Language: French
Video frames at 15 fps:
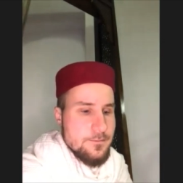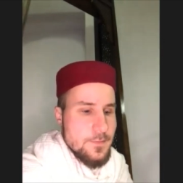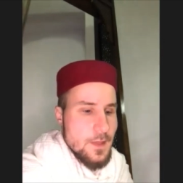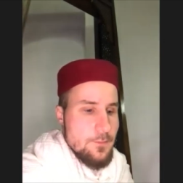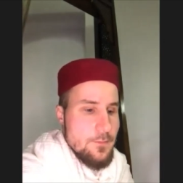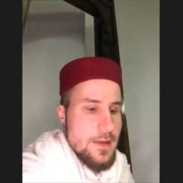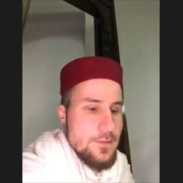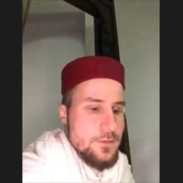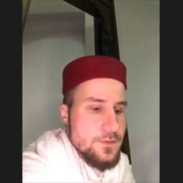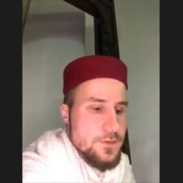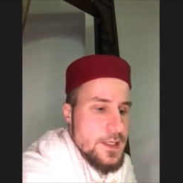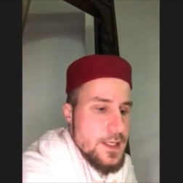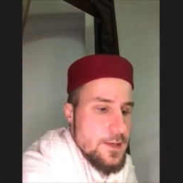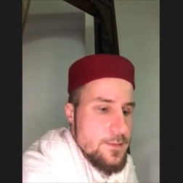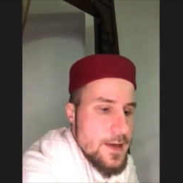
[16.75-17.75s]
Même
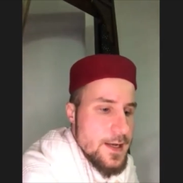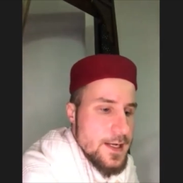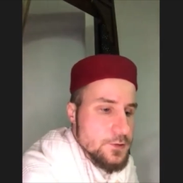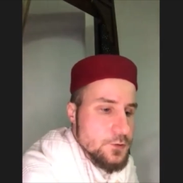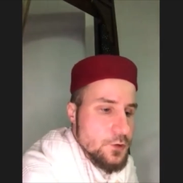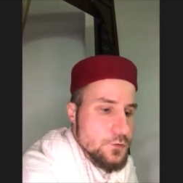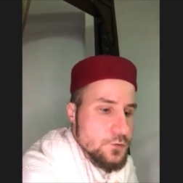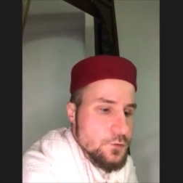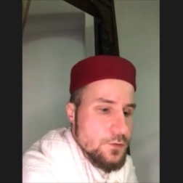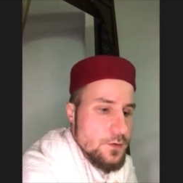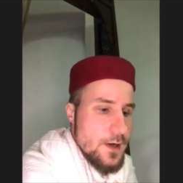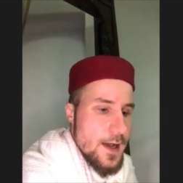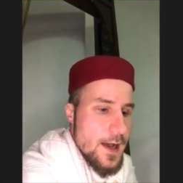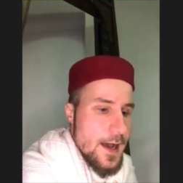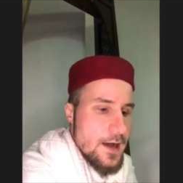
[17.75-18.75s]
s'il met l'intention
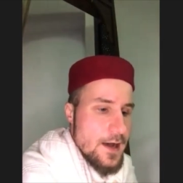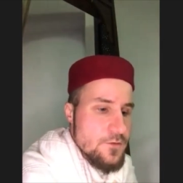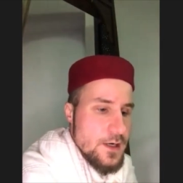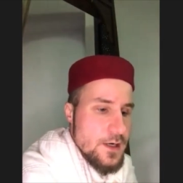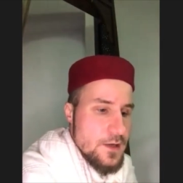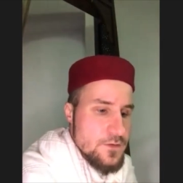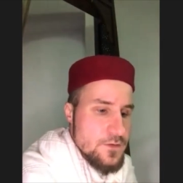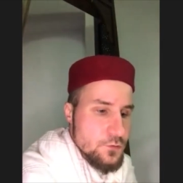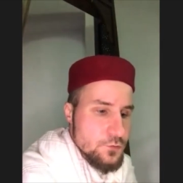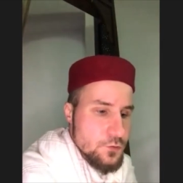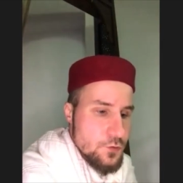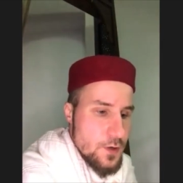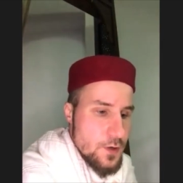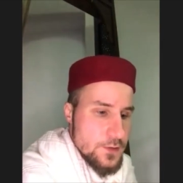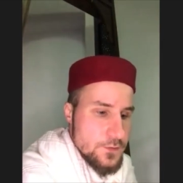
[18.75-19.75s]
avant la vision
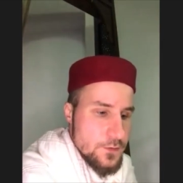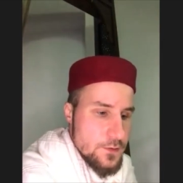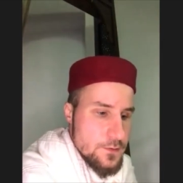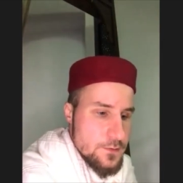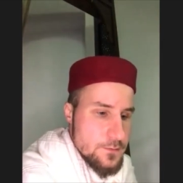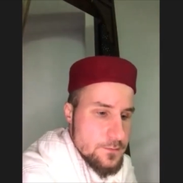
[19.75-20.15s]
du croissant,